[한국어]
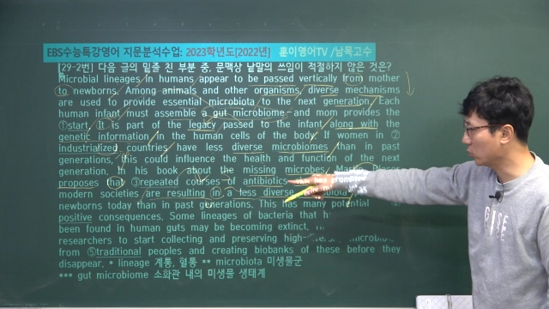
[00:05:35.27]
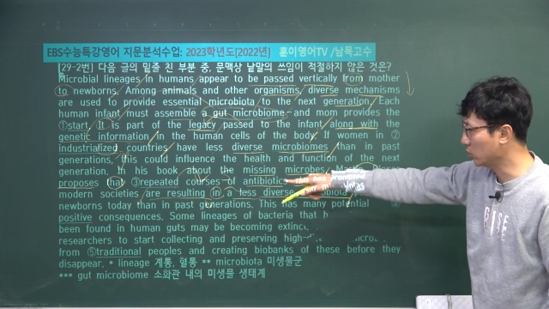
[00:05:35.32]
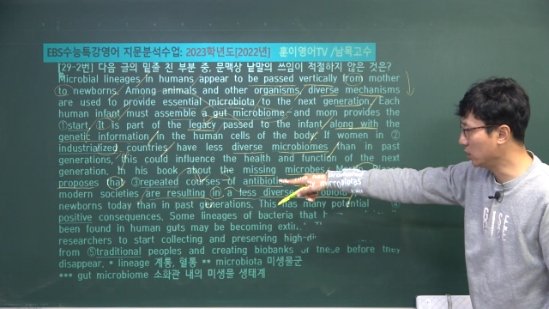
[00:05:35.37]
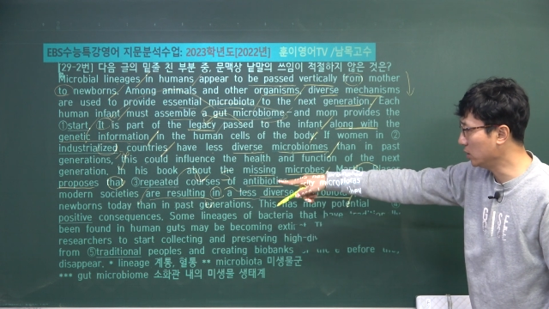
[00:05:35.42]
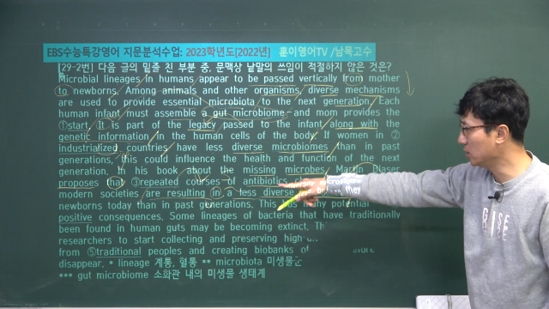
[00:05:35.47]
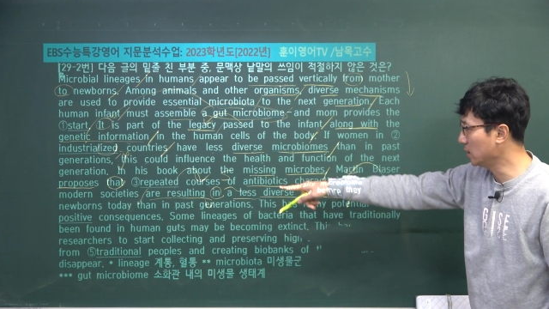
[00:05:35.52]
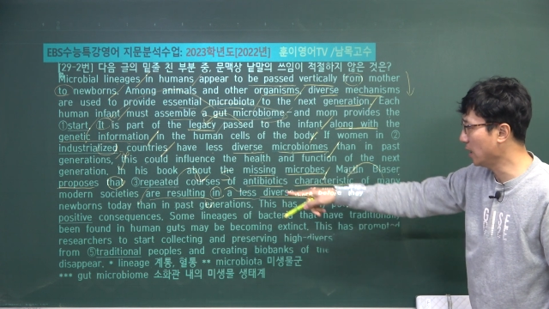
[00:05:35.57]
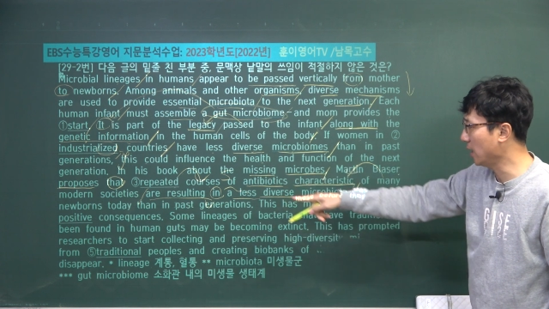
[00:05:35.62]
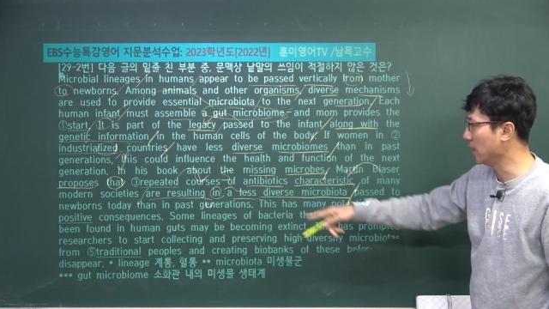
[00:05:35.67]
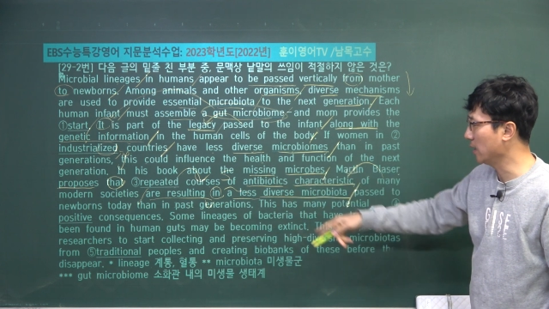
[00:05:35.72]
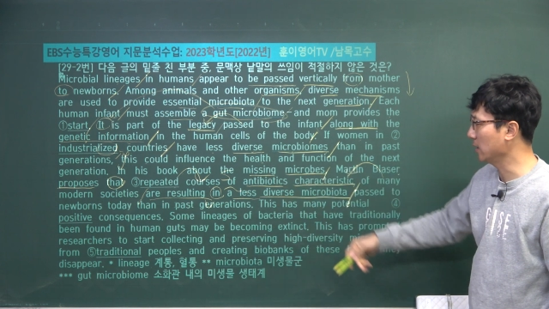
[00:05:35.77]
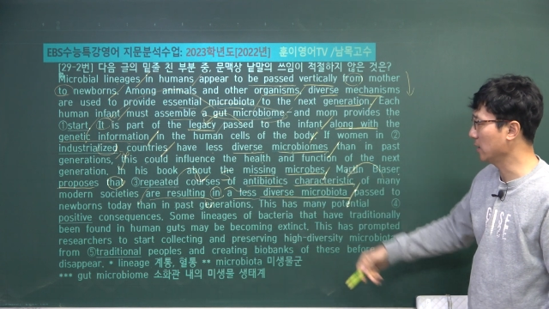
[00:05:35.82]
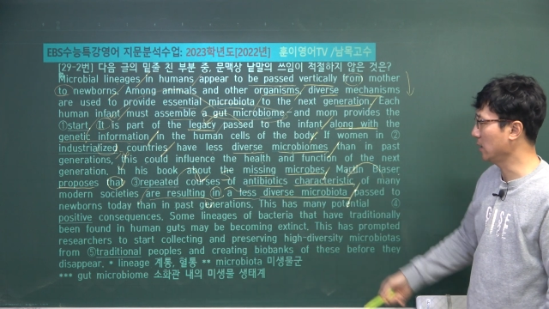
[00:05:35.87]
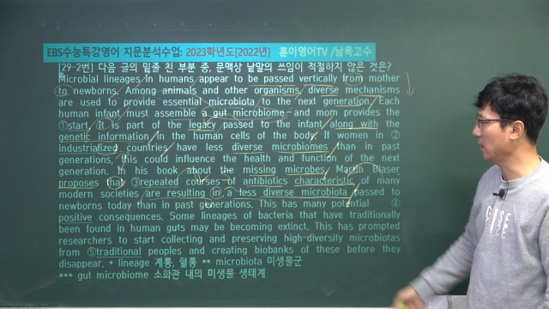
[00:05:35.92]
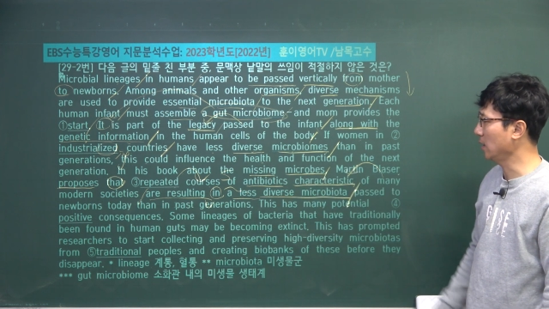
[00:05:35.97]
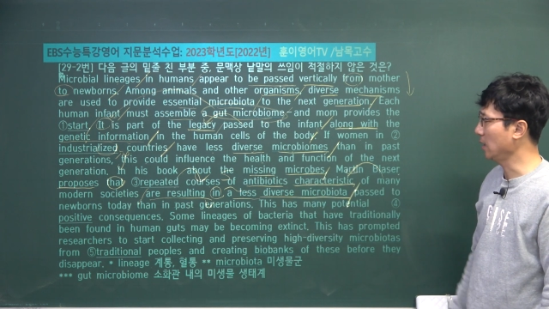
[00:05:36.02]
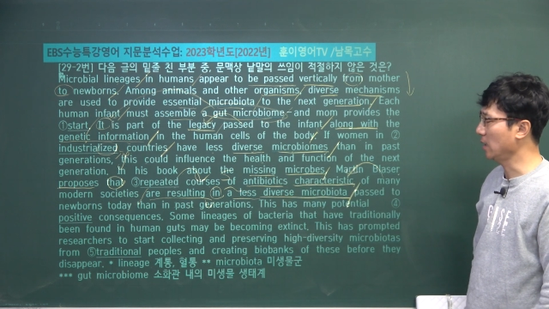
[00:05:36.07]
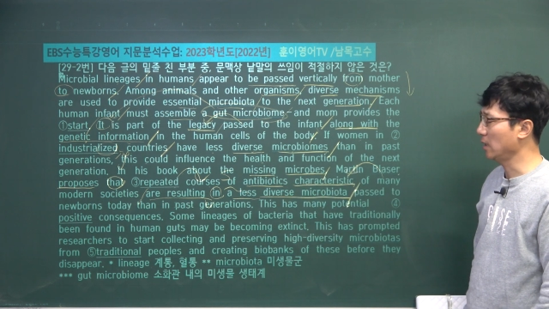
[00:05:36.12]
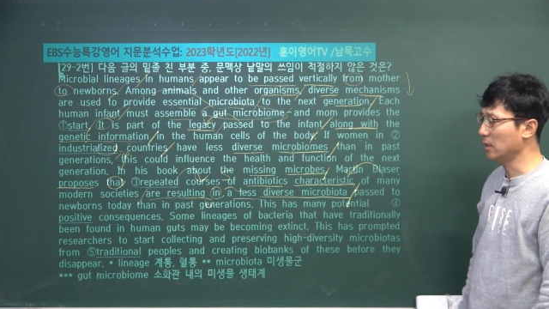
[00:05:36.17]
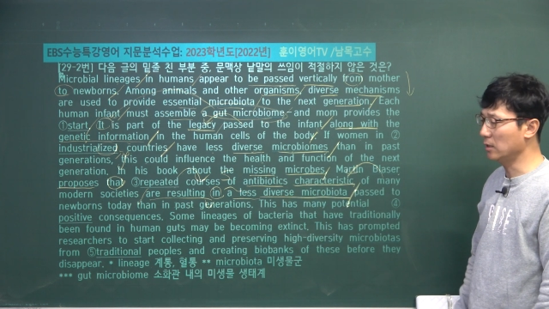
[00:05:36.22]
신생아한테.
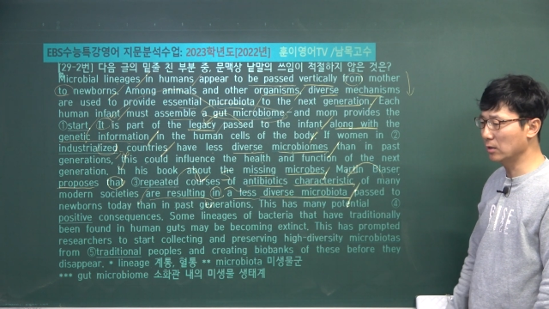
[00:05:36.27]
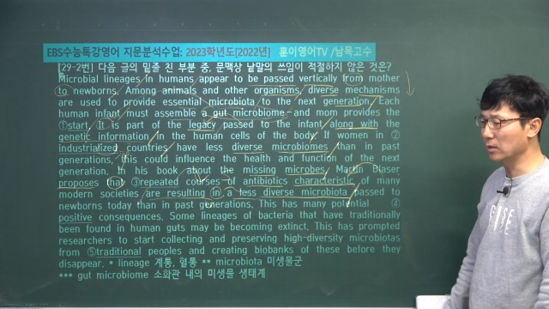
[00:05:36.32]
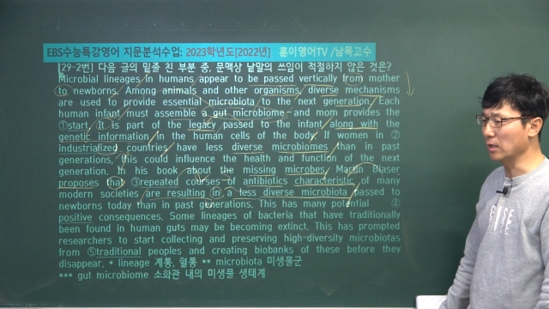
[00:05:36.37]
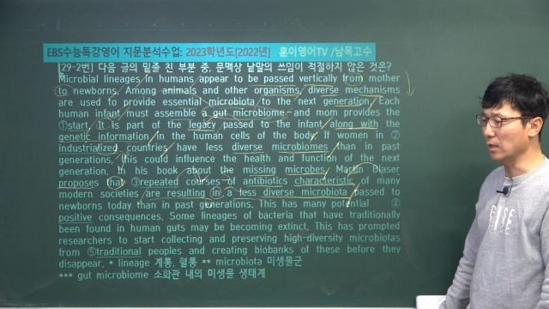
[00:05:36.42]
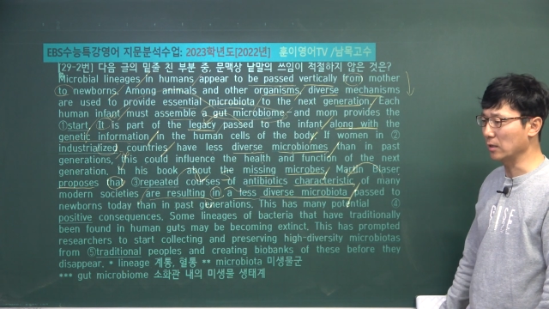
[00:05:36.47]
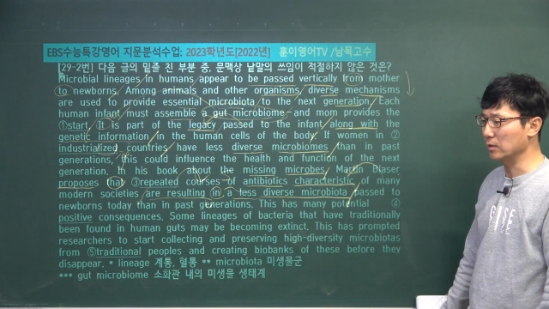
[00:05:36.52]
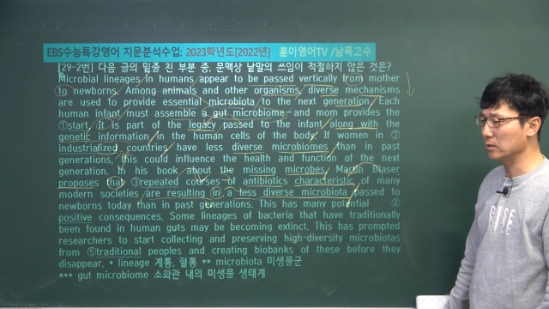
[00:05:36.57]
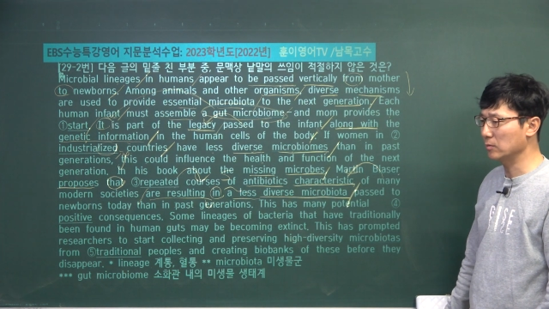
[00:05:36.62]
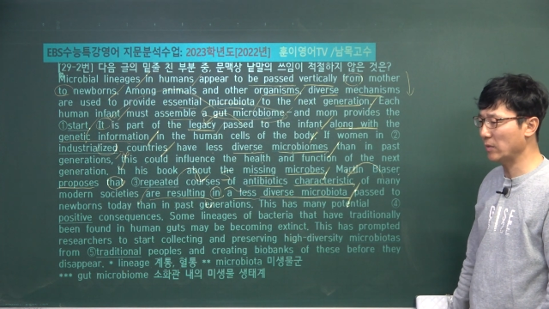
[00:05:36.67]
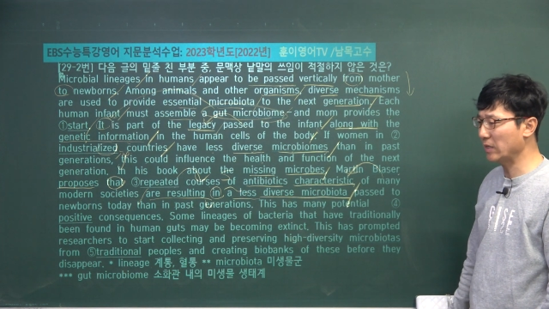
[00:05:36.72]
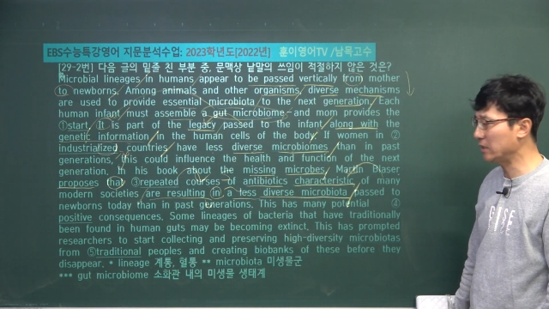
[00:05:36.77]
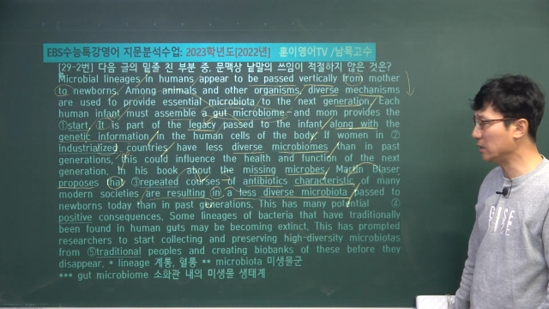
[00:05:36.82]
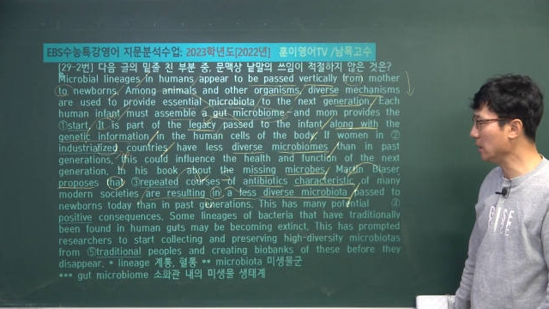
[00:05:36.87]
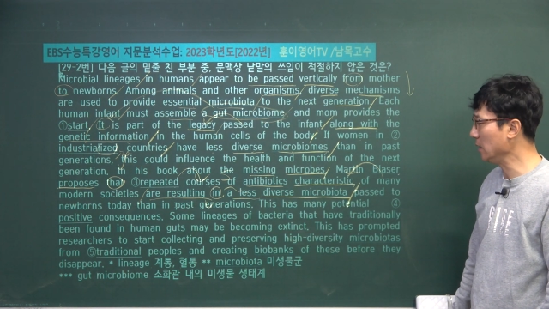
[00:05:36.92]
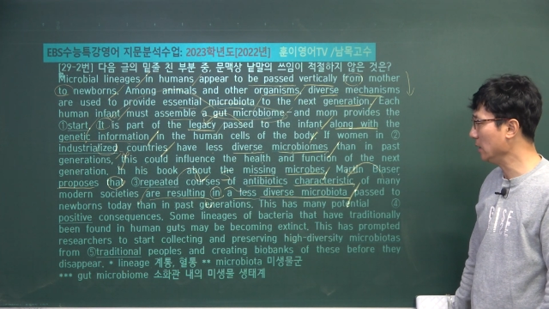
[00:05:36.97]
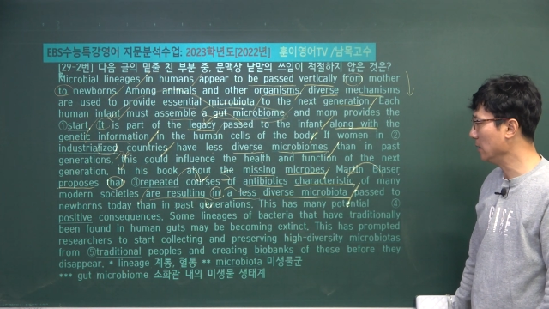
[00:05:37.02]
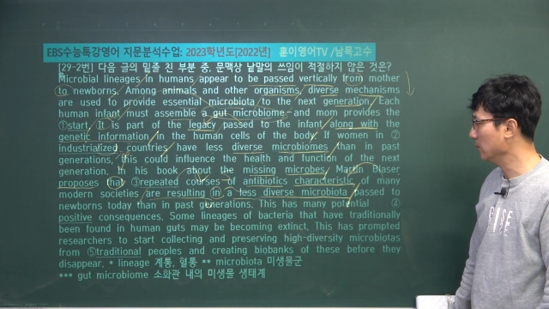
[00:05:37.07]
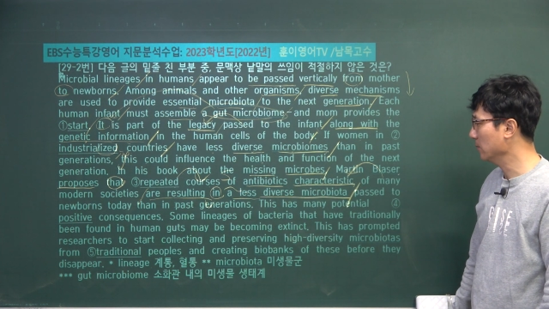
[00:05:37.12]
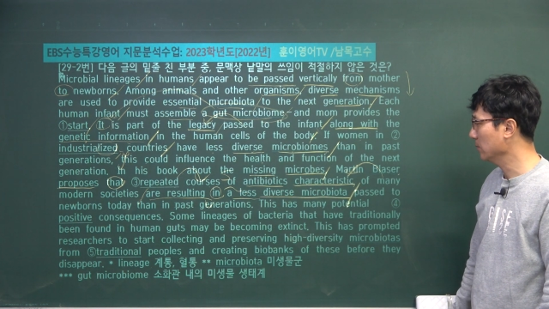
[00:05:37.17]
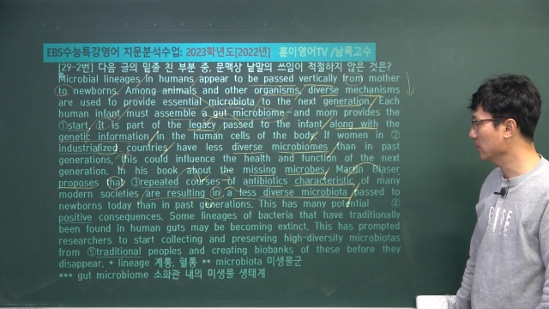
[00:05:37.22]
이렇게 되는 거지. 맞지?